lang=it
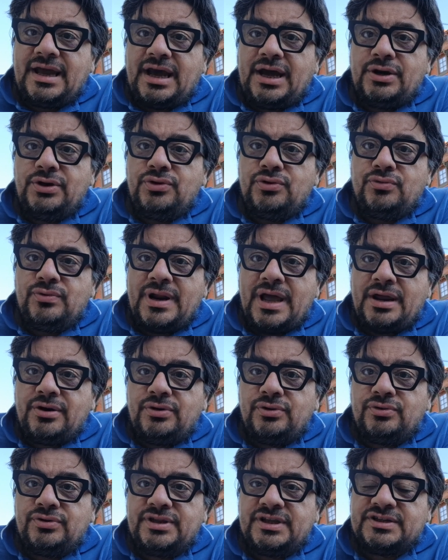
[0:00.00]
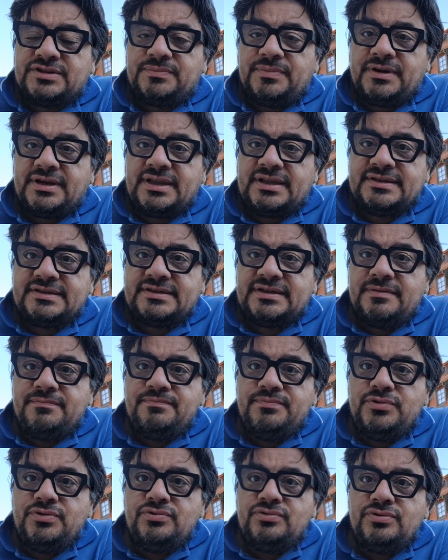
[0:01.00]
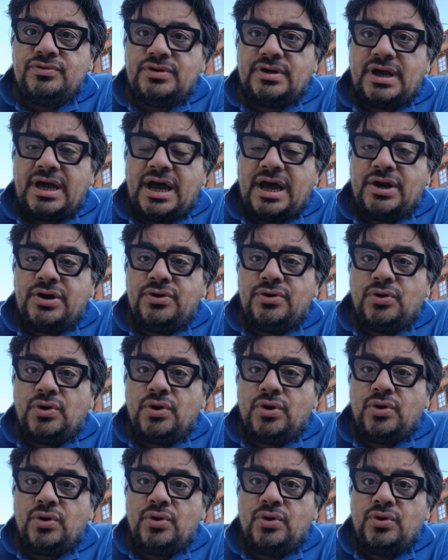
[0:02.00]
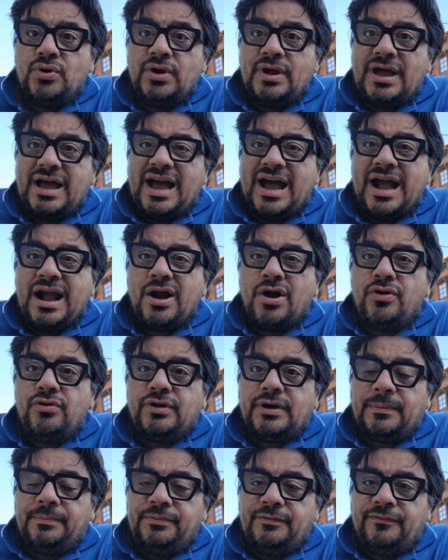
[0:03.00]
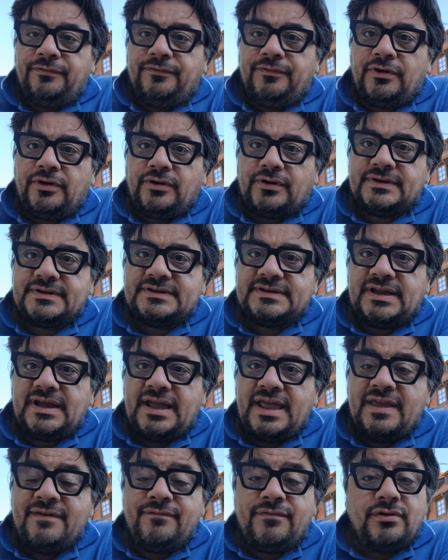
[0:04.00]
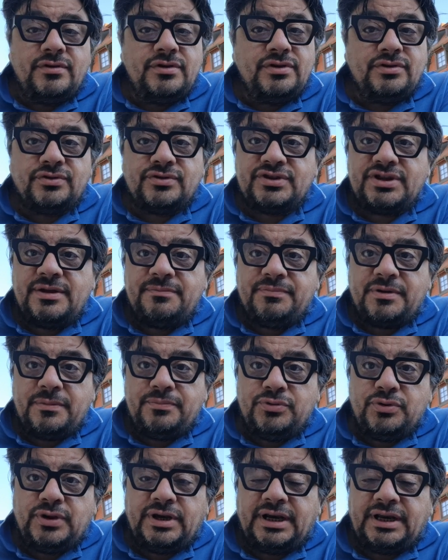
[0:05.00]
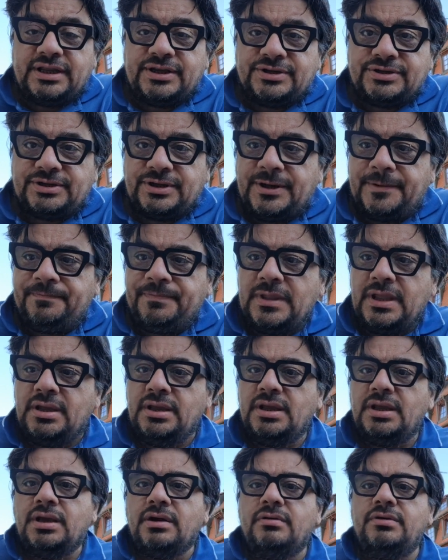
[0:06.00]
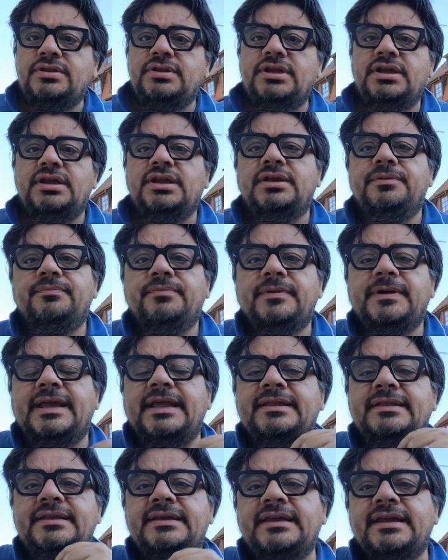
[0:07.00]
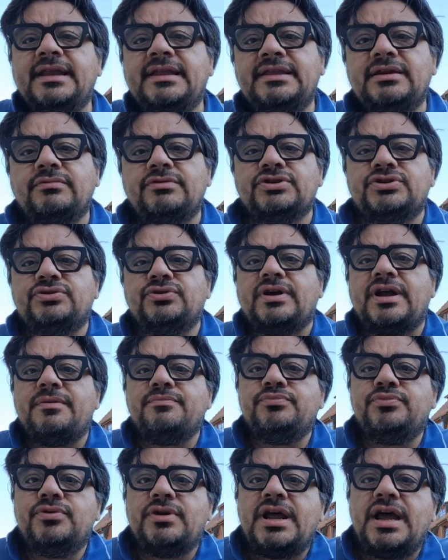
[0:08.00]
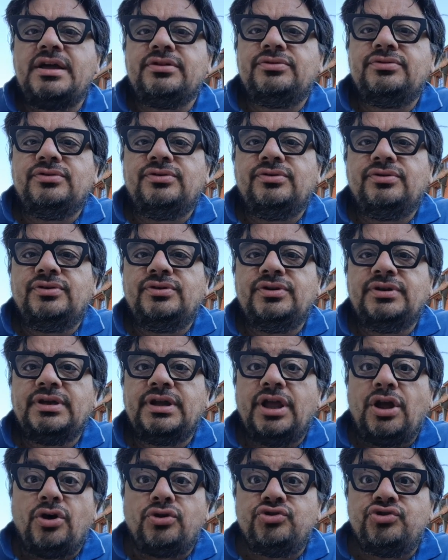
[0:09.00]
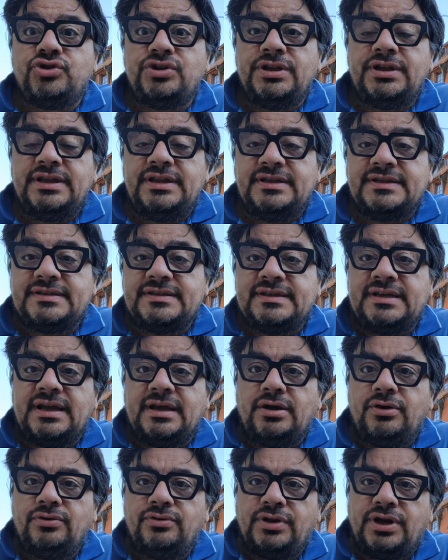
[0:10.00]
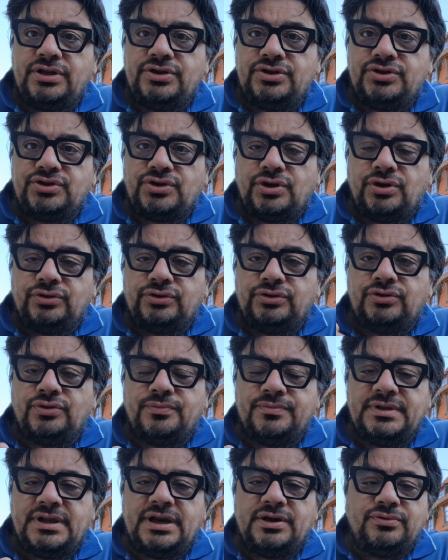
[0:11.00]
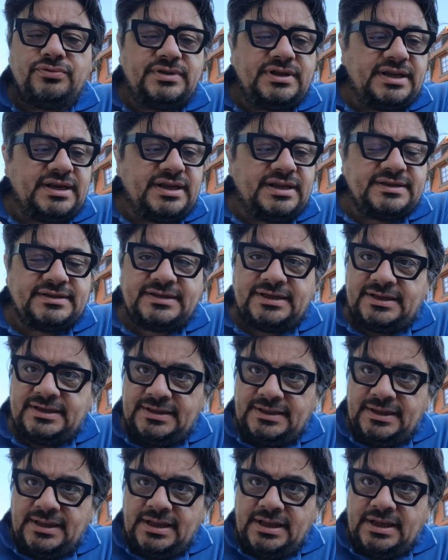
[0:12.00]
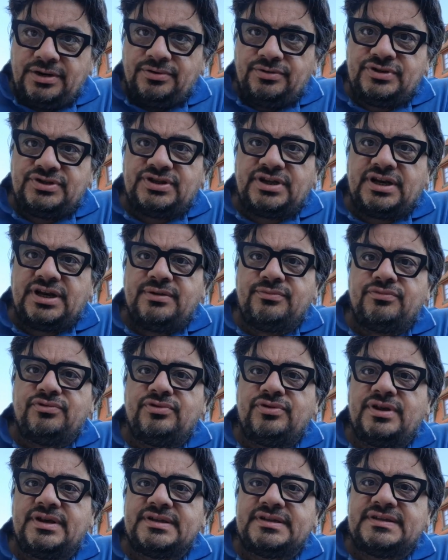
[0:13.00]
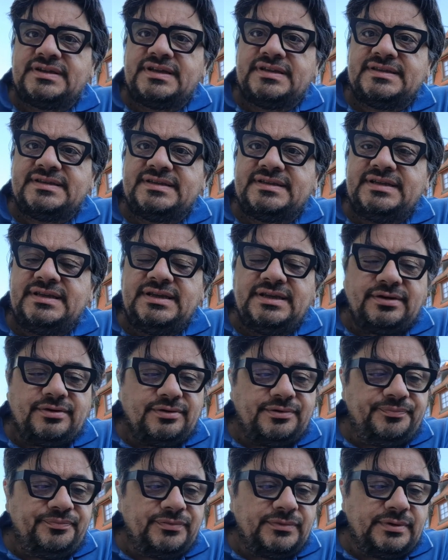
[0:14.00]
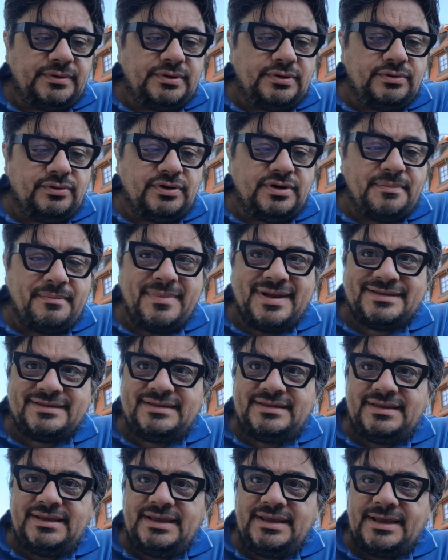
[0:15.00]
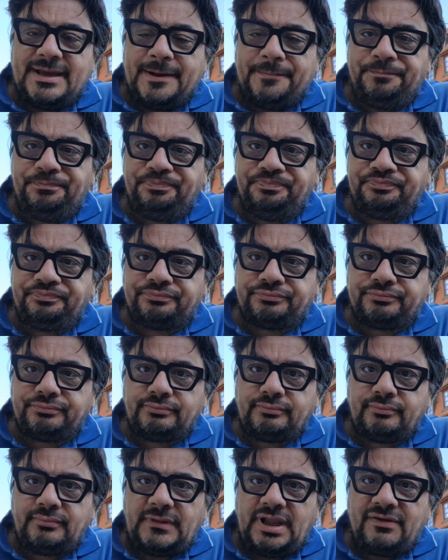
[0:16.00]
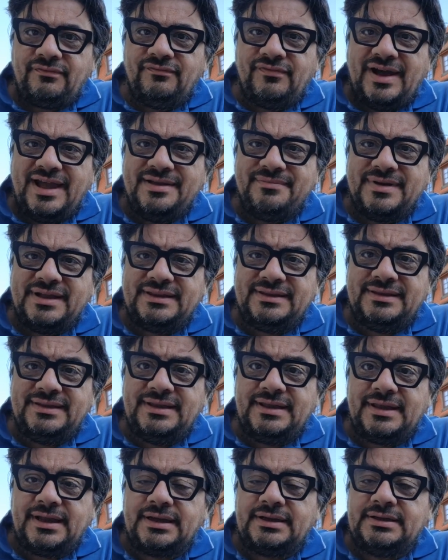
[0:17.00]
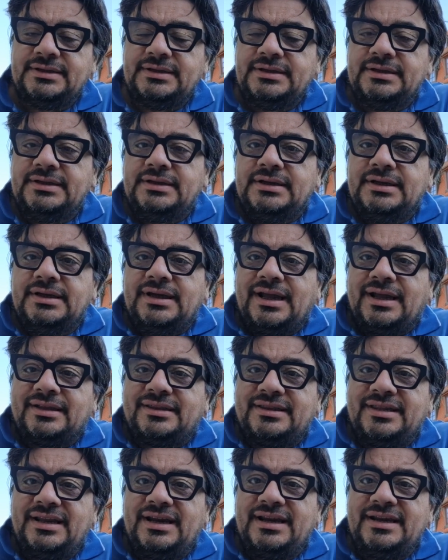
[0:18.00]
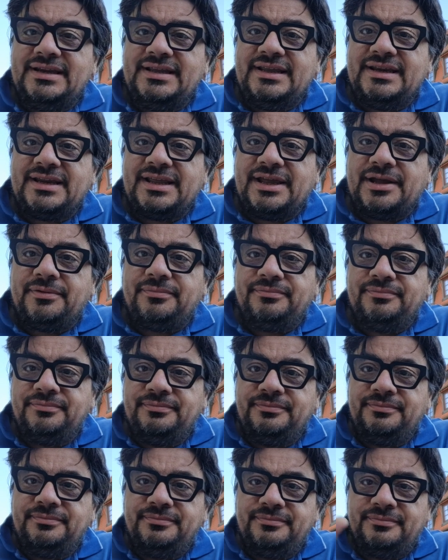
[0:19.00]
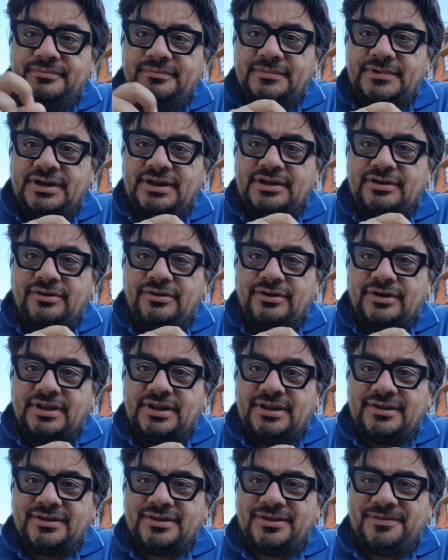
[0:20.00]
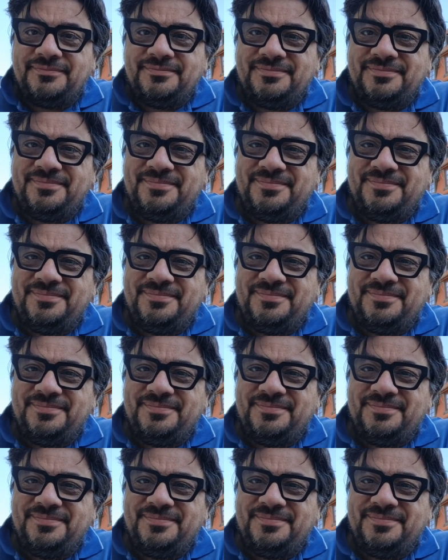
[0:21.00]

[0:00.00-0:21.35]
hanno un anno di esperienza in più, hanno ancora più forza e vogliono sempre più crescere. Quindi che dire di questo campionato che oggi inizia, ore 18, Milan Udinese, noi saremo a San Siro con Mattia Vai Mattia, a te la linea, ricordati.